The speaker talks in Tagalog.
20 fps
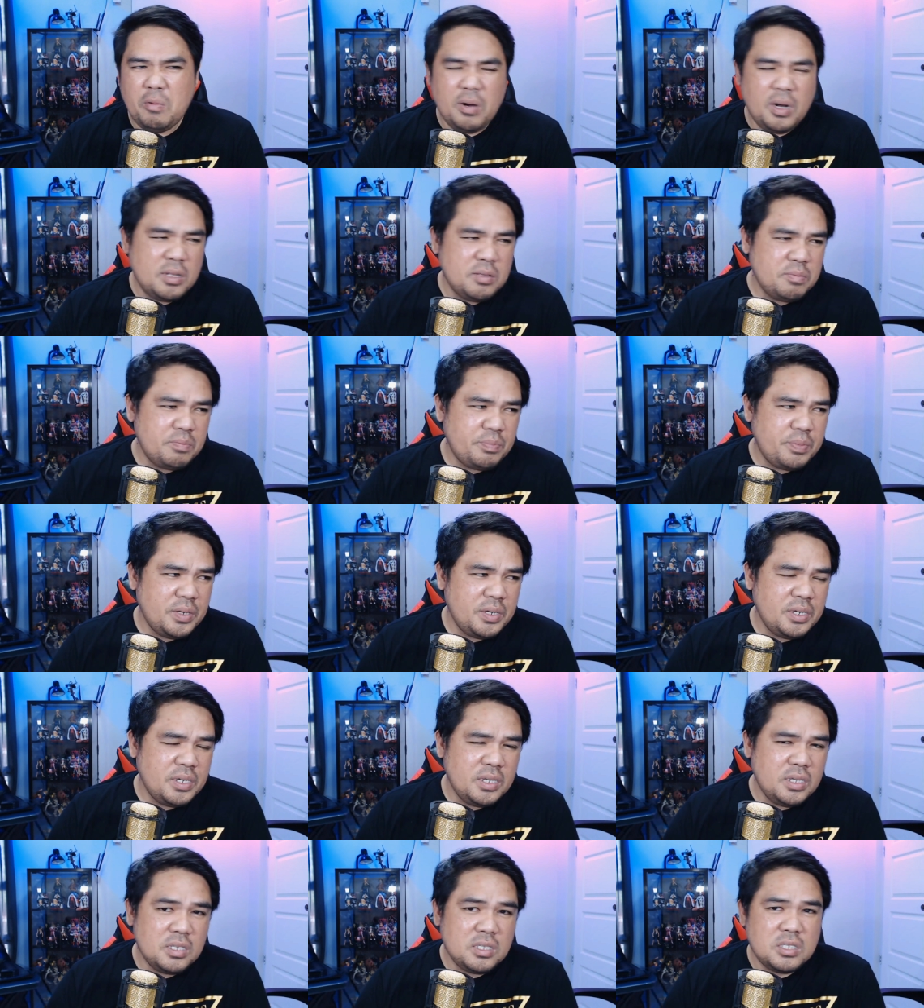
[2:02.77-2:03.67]
One
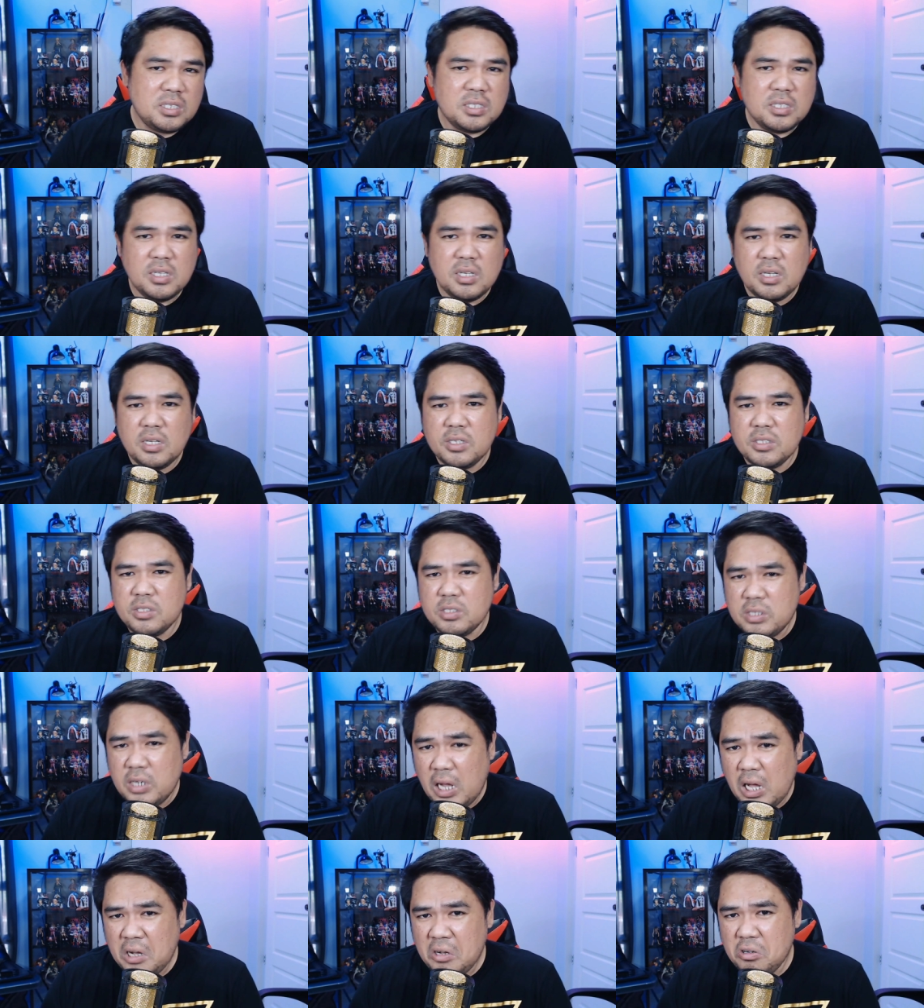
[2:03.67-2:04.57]
Piece,
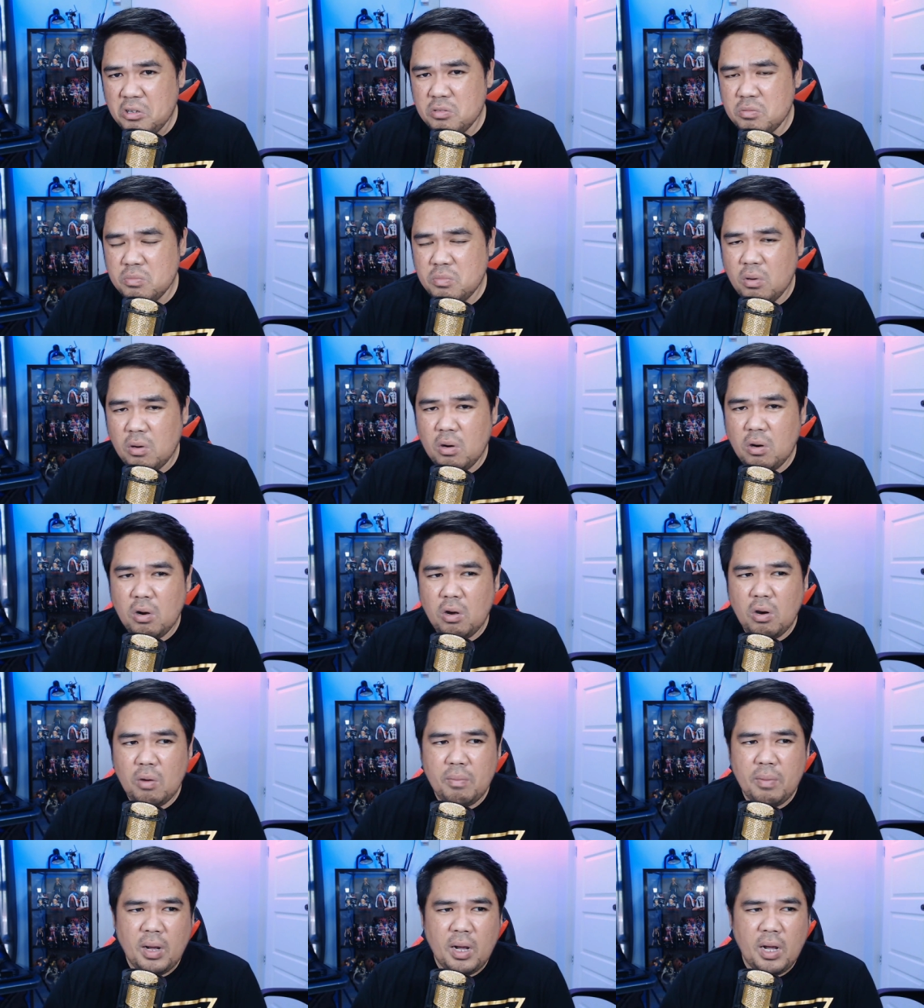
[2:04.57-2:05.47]
Dragon Ball,
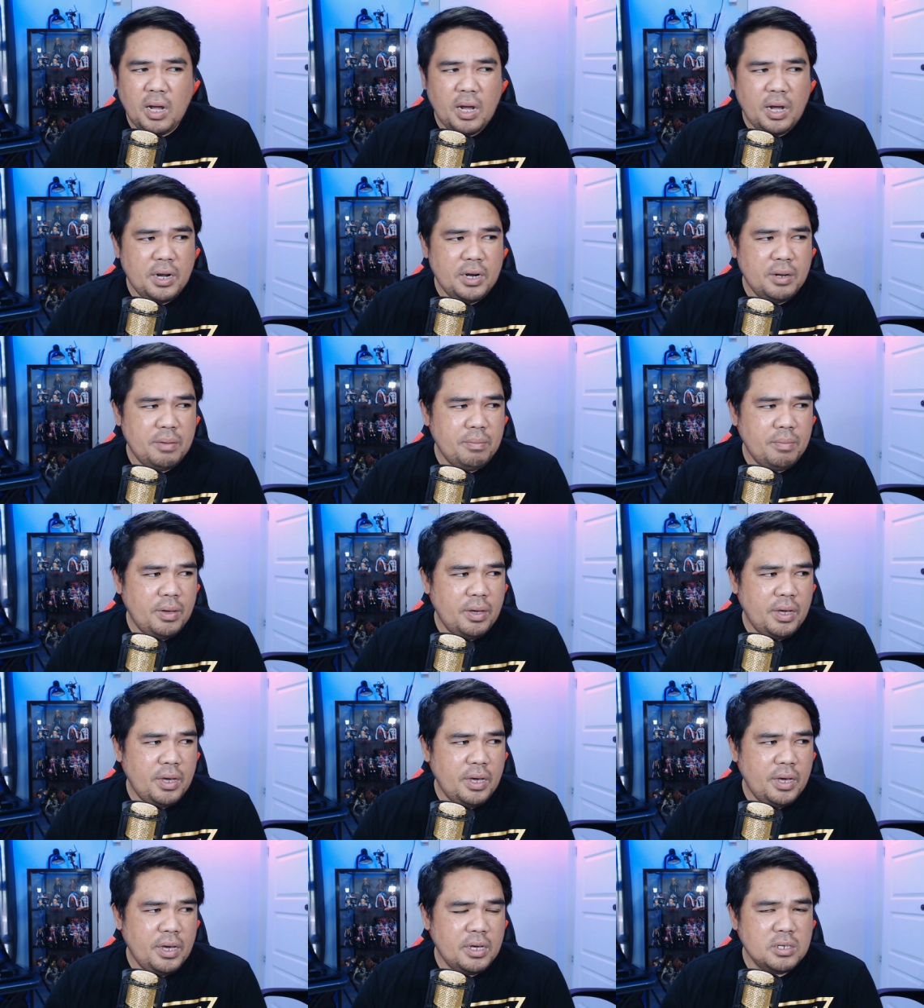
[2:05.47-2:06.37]
mga
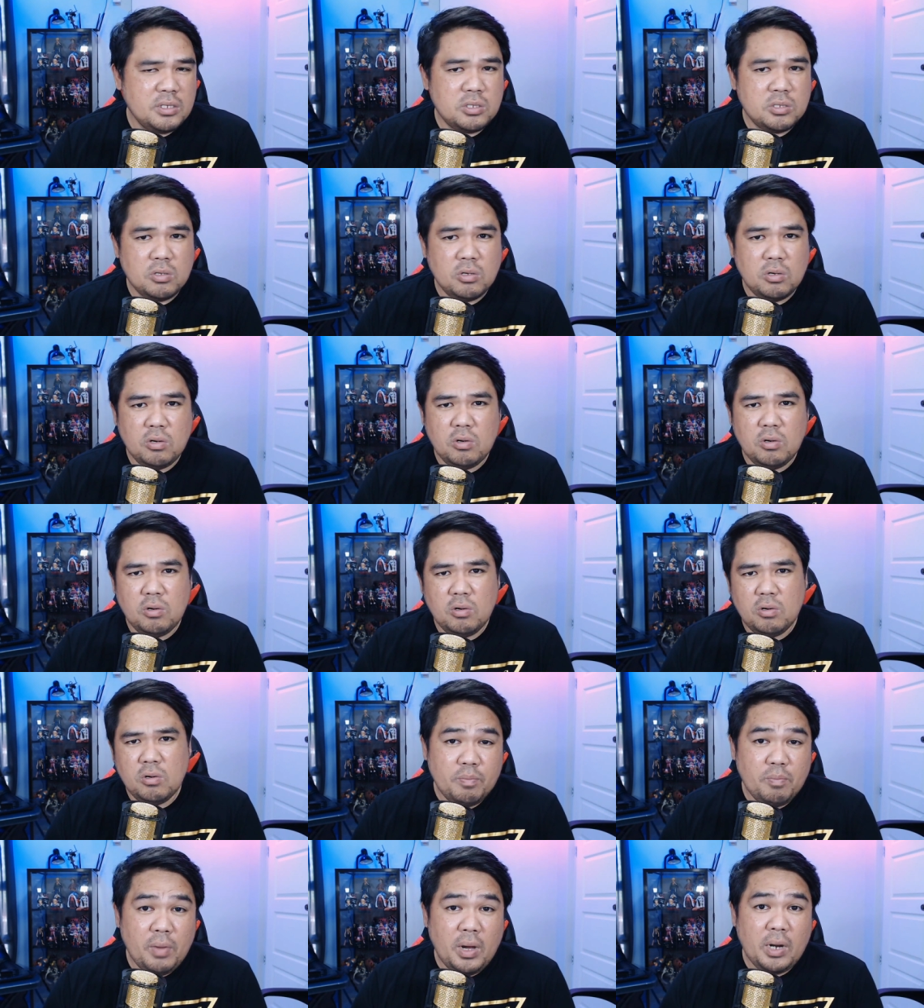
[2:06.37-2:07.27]
anime. So,
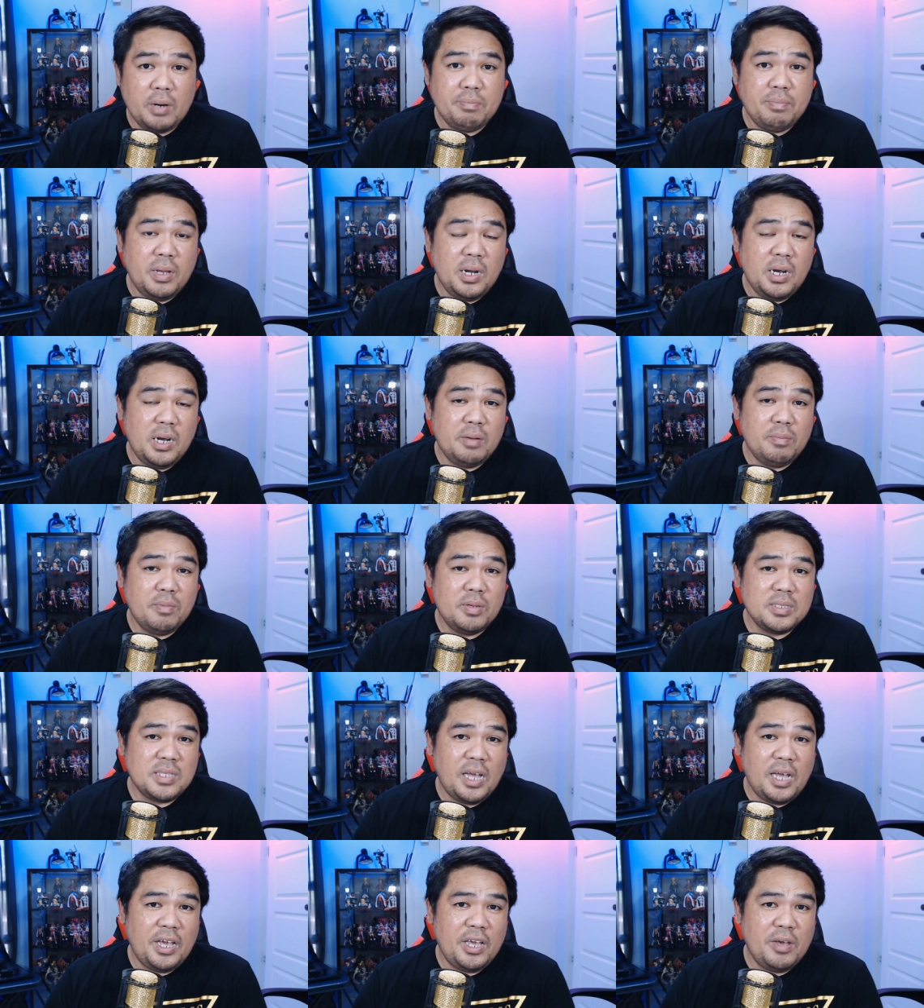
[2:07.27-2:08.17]
Marvel
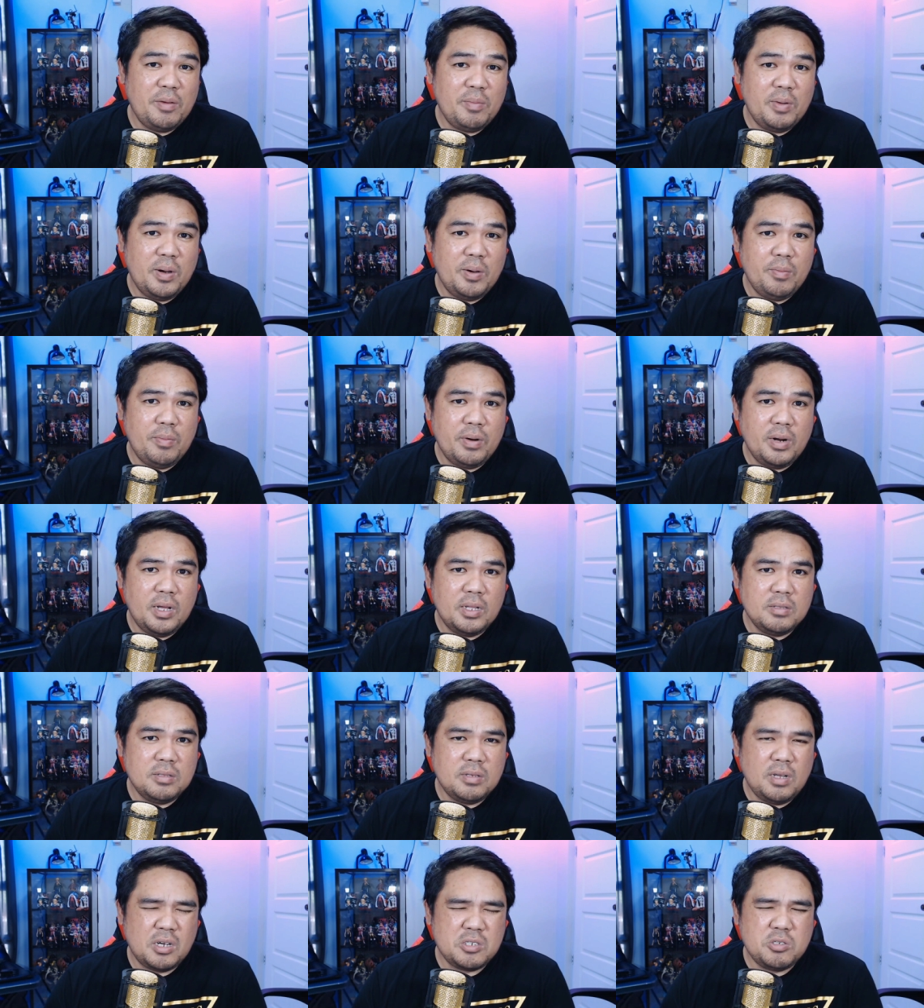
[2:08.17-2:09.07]
naman tayo mga Brad.
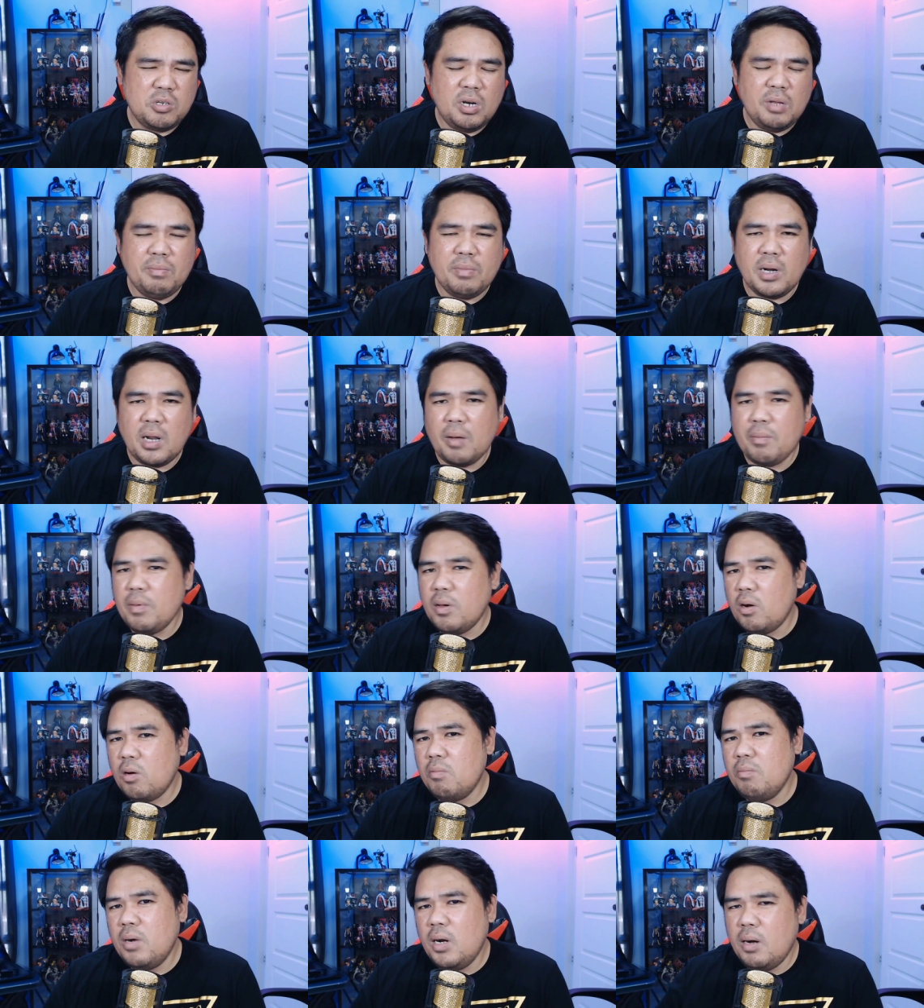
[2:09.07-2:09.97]
Actually, marami
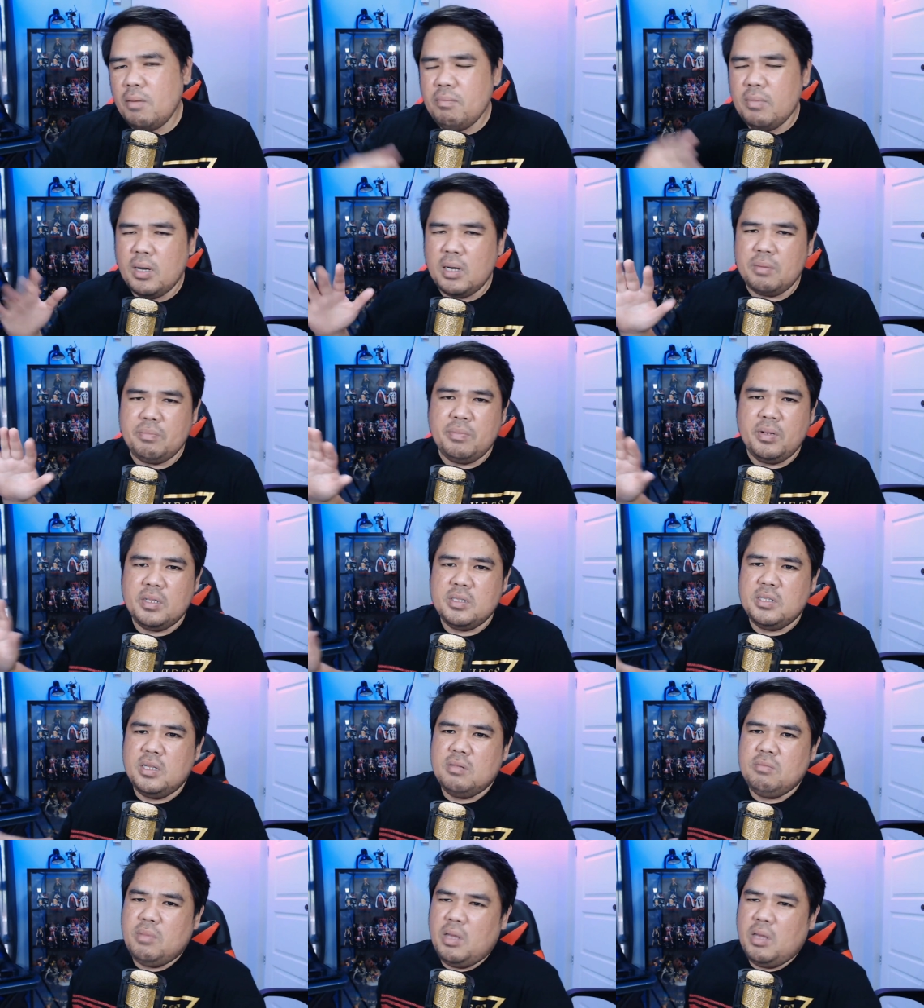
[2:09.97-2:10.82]
akong mga Marvel din.